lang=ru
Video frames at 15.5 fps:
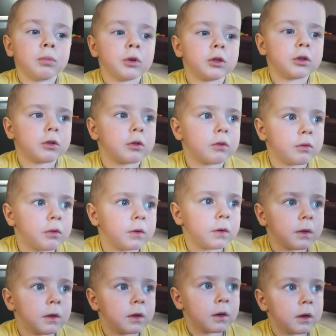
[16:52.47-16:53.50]
Будет
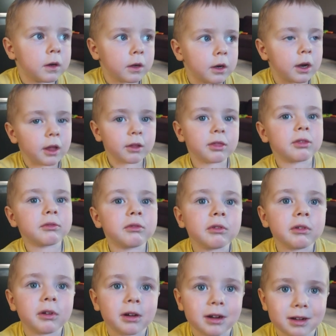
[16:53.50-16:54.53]
такое
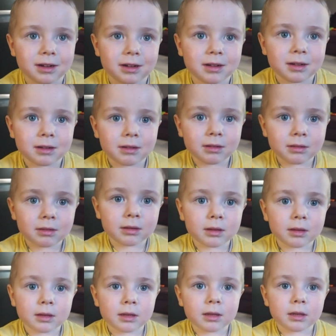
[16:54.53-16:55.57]
хорошо. Не
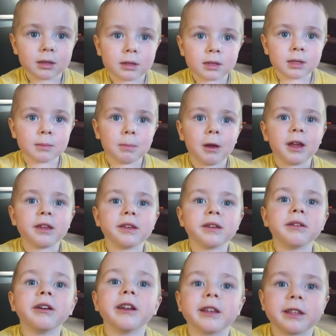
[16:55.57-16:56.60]
болейте. Не
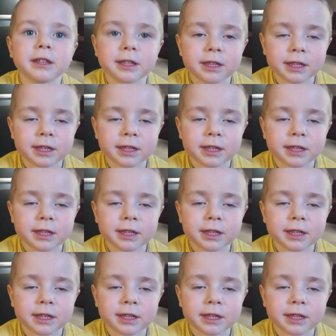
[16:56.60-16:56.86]
болейте.